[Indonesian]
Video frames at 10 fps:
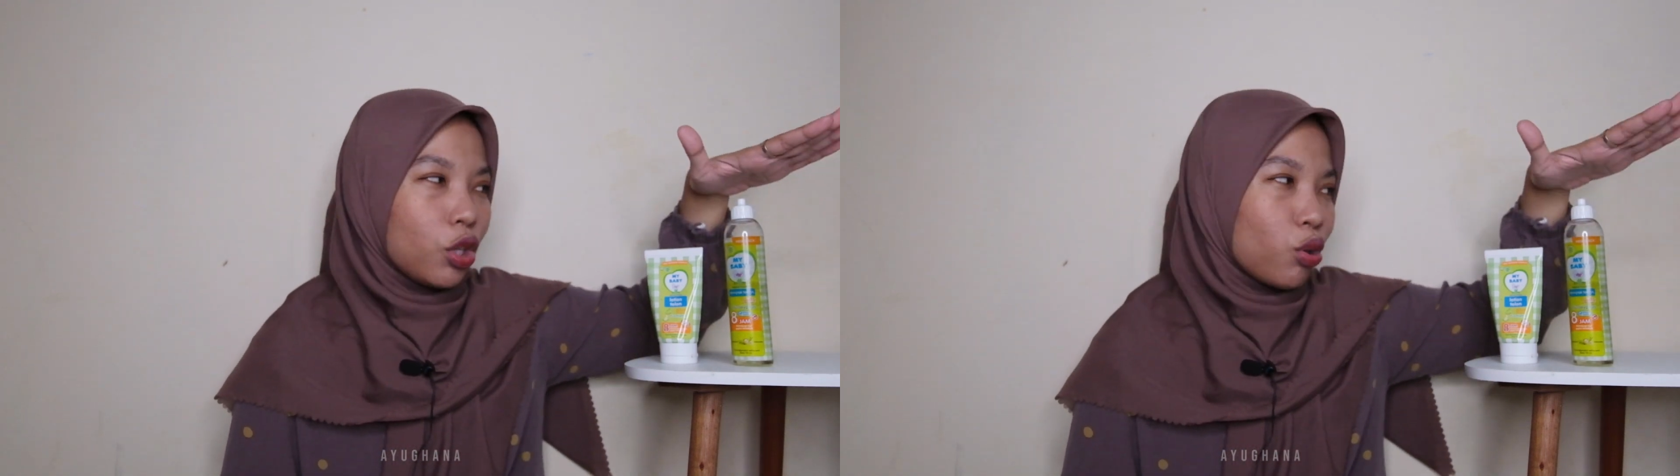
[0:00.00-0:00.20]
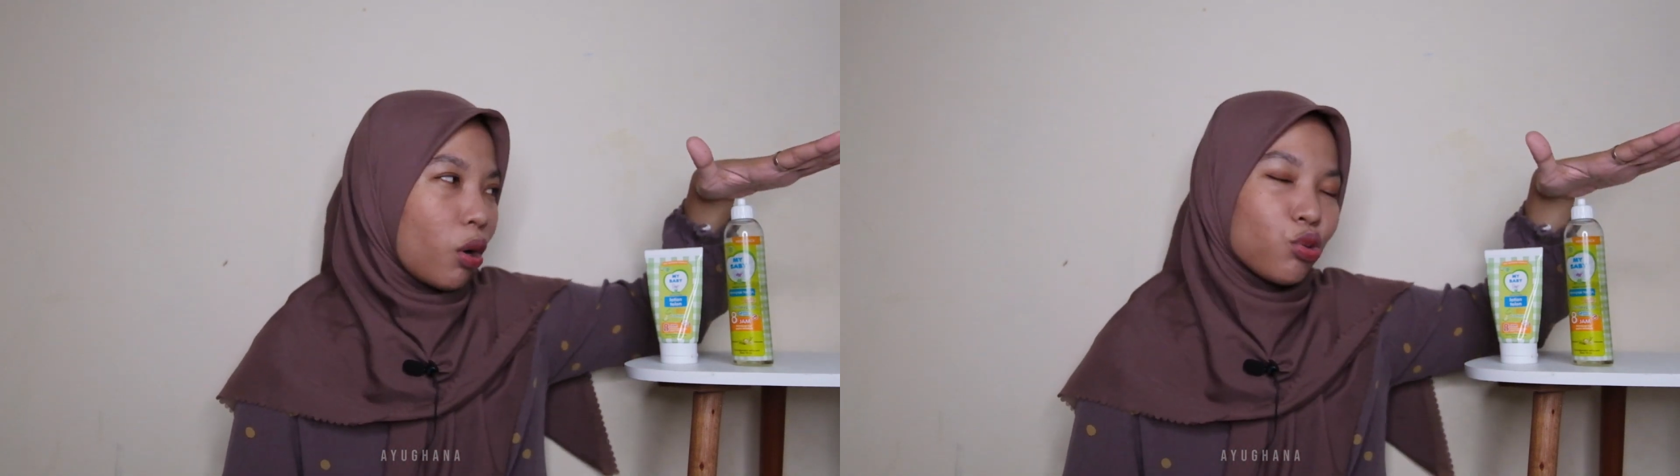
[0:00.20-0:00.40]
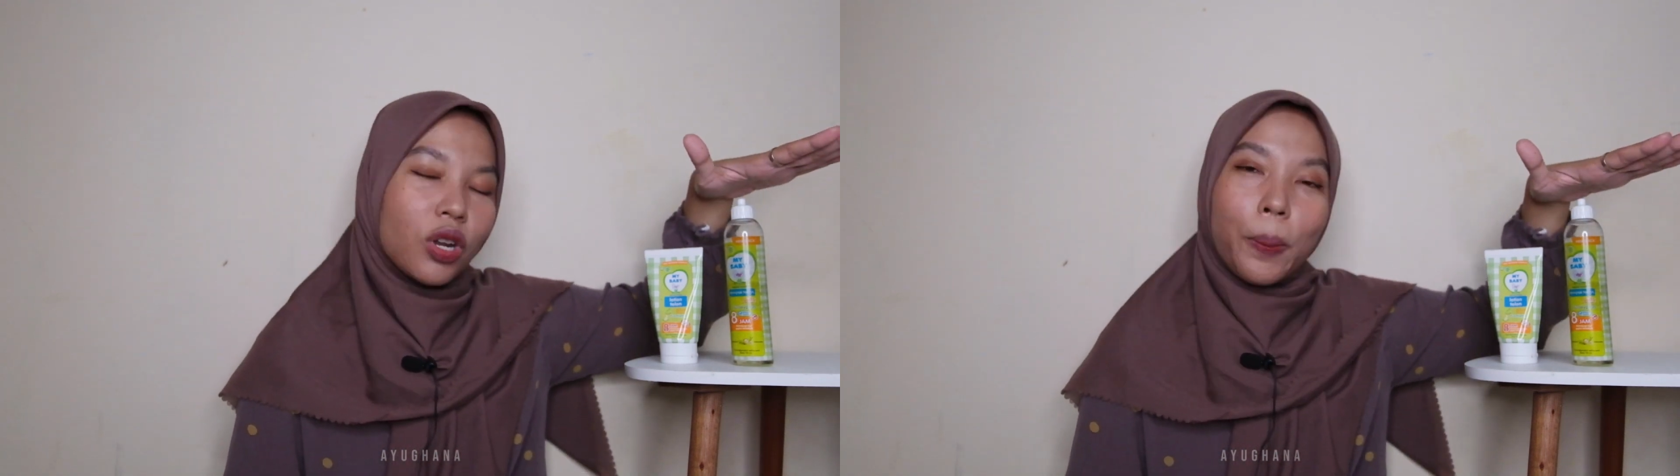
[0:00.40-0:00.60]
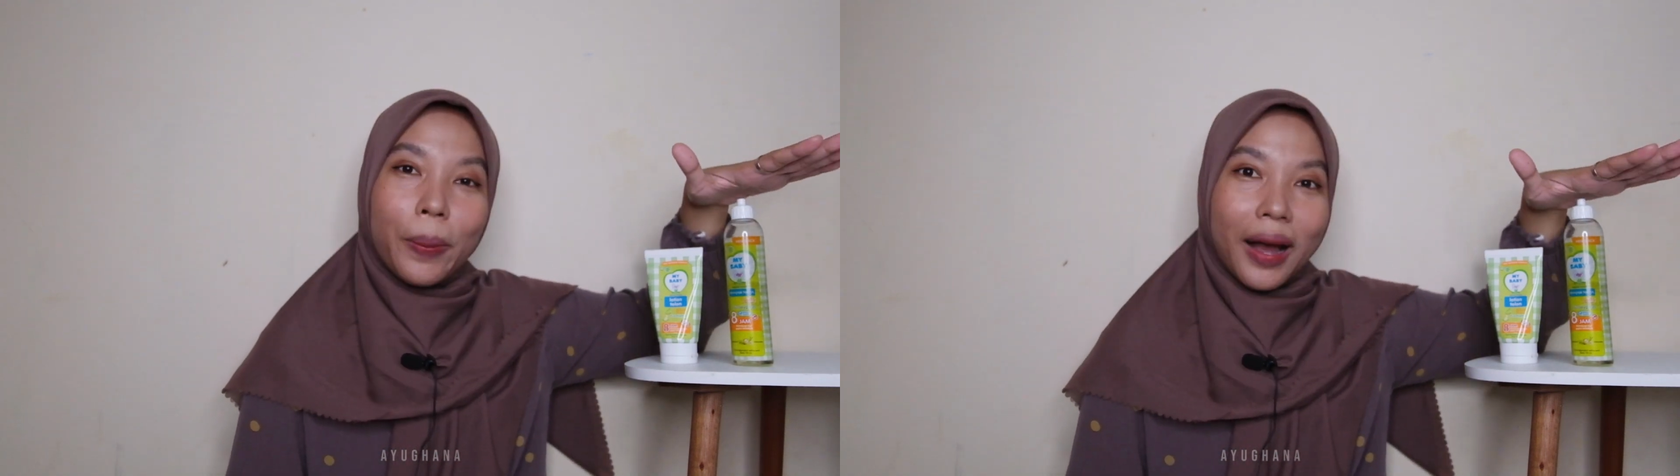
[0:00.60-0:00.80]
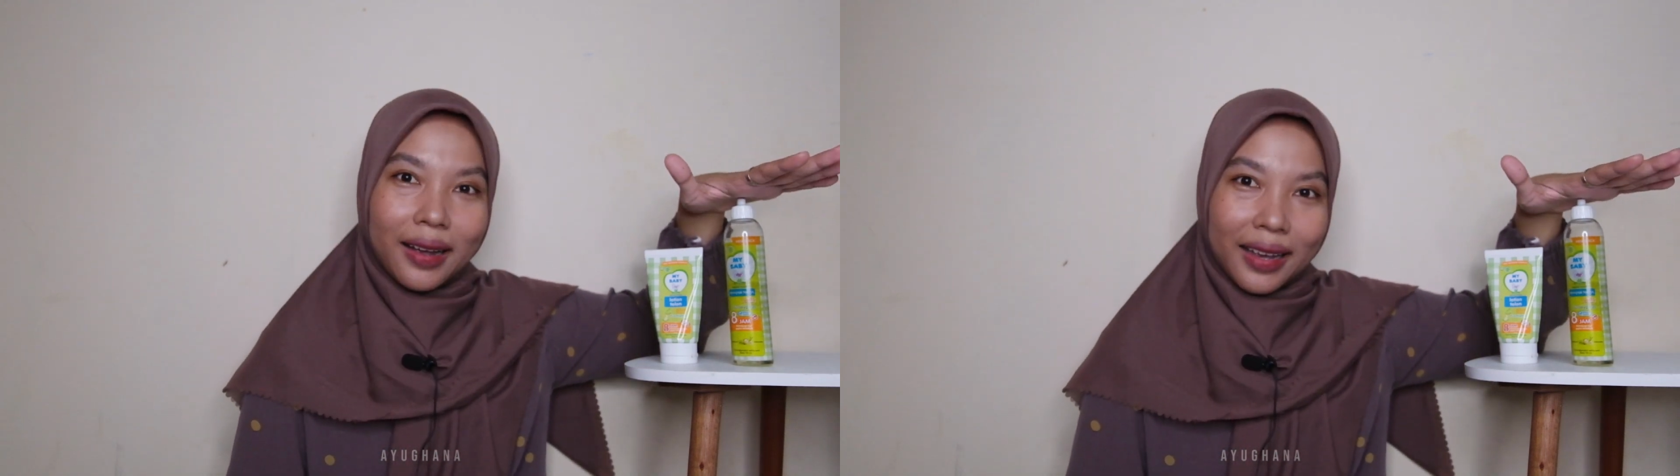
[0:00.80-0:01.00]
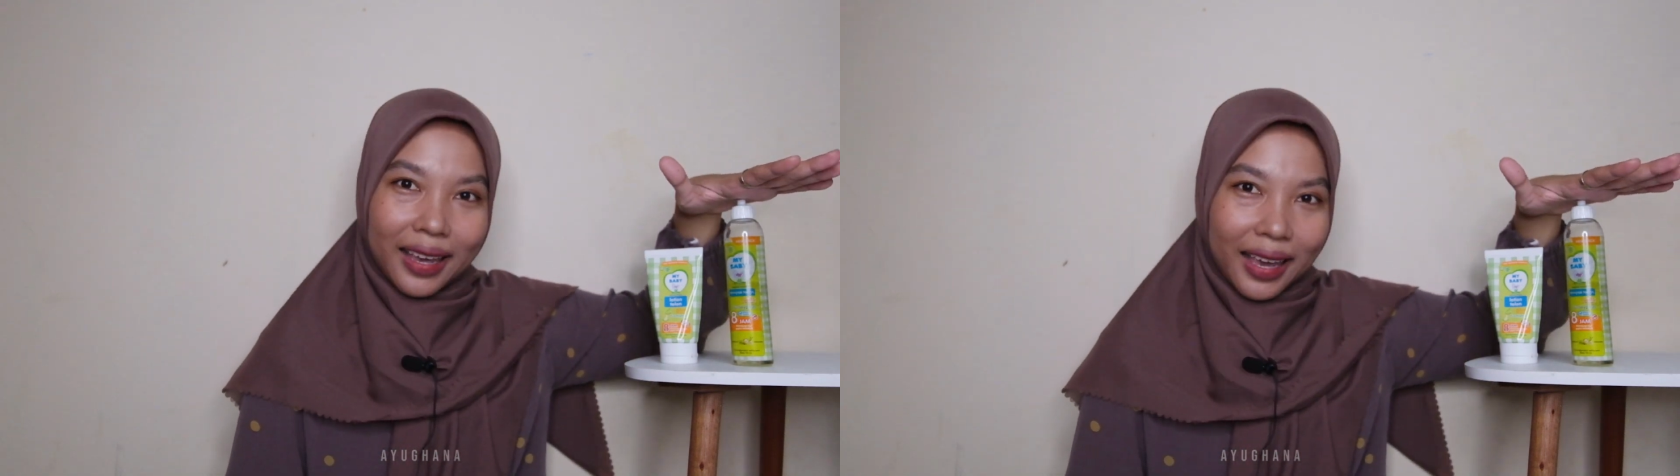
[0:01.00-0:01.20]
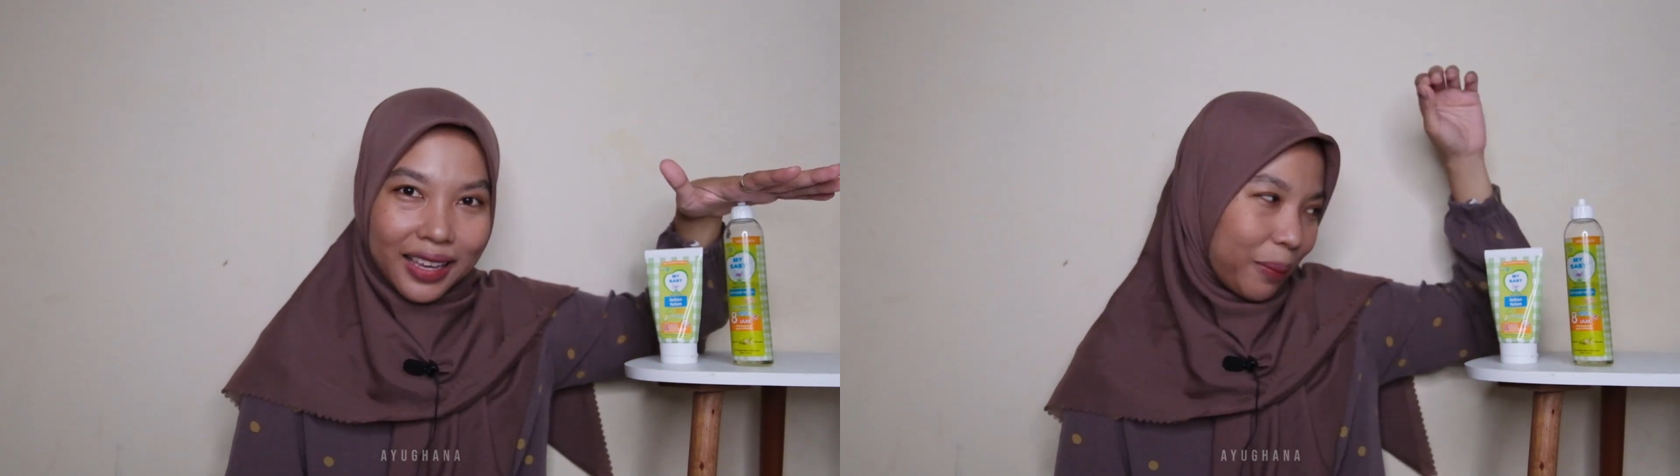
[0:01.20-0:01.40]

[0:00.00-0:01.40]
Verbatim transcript: itu aku sudah pakai.